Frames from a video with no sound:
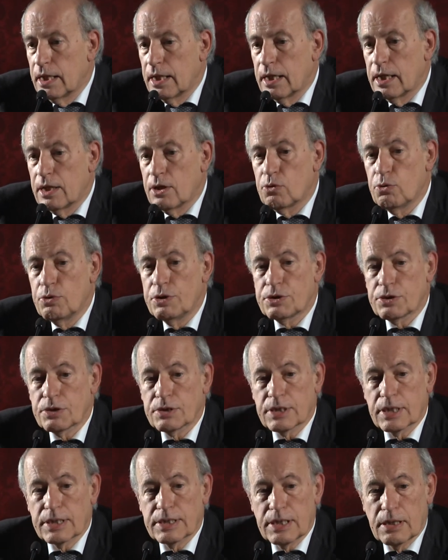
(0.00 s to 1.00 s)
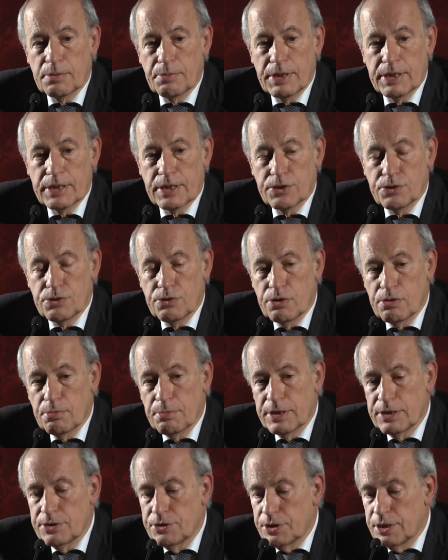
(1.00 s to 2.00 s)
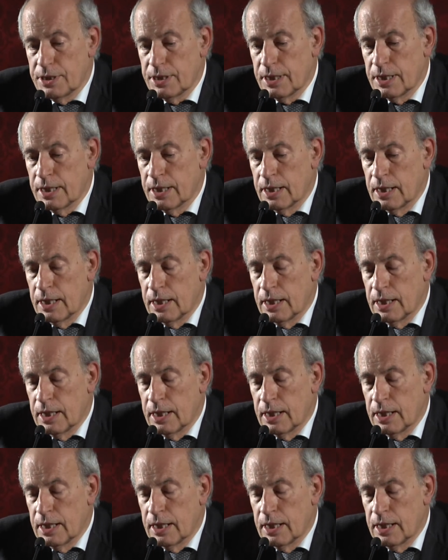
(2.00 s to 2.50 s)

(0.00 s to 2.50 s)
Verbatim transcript: in cui sostanzialmente Giulio Mancini